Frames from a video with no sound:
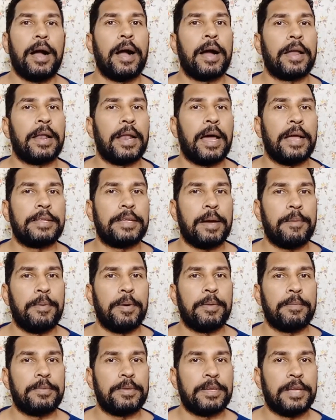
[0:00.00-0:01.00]
अगला जब
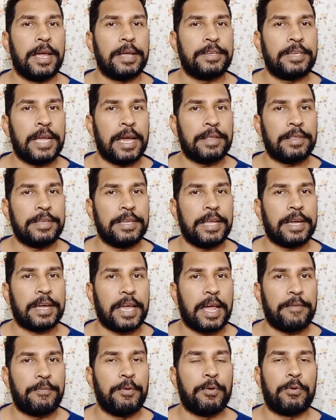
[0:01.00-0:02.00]
ये जैसे ये
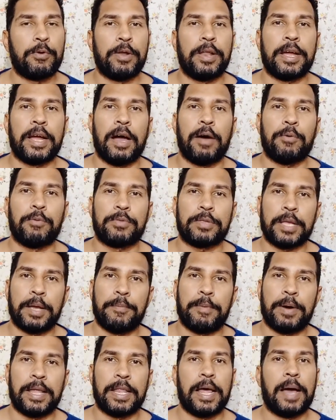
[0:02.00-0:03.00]
कर्फ्यू खुलेगा
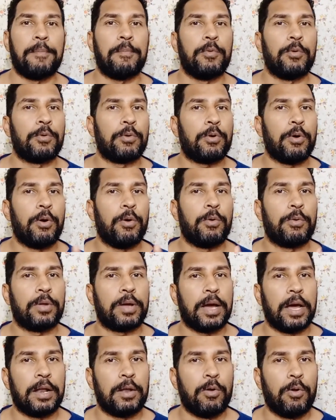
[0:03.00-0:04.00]
उसके बाद हम उनको
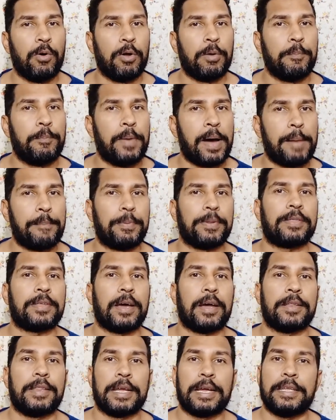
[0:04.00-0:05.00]
उनका लोन वापस
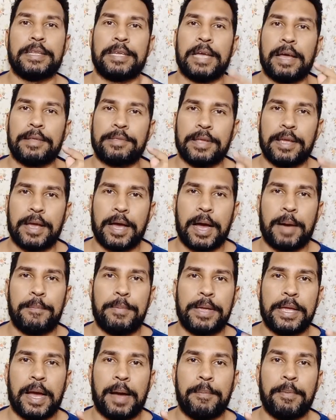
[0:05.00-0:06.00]
कर देंगे जैसे
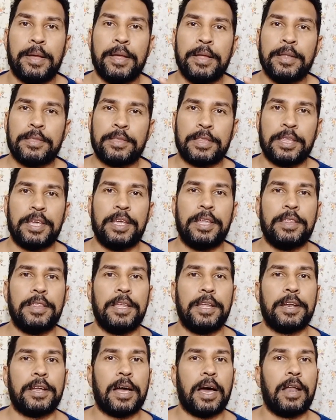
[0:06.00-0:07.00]
अभी हम तीन
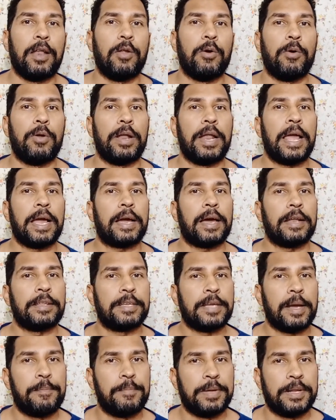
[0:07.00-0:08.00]
दिन का लोन
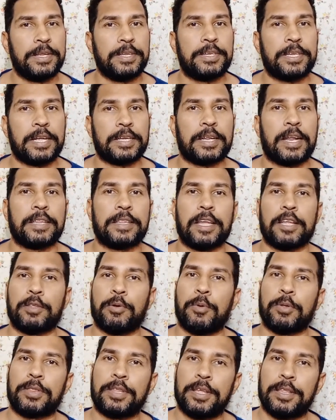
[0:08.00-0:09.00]
लेकर जब भी रिचार्ज कराते हैं
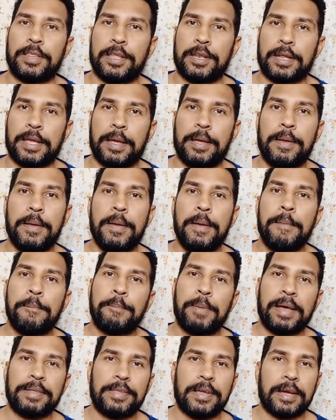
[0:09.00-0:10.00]
तो वो तीन दिन के
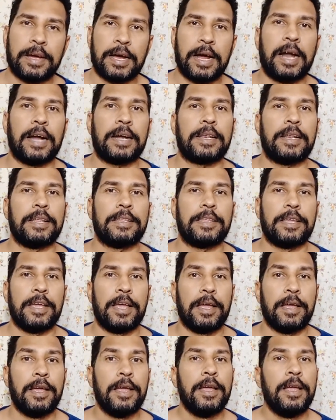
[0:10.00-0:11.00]
पैसे काट लेते
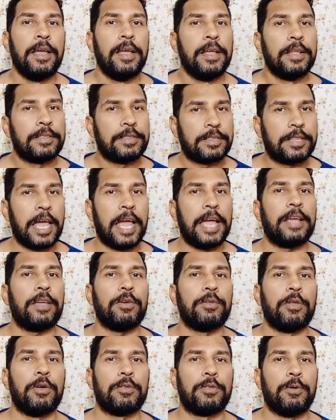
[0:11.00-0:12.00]
हैं थैंक
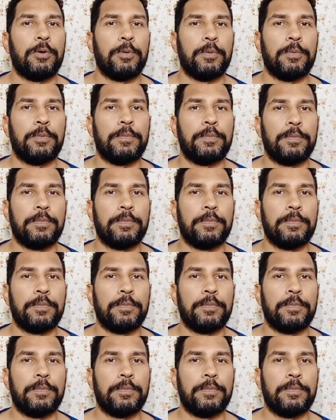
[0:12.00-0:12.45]
यू दोस्तों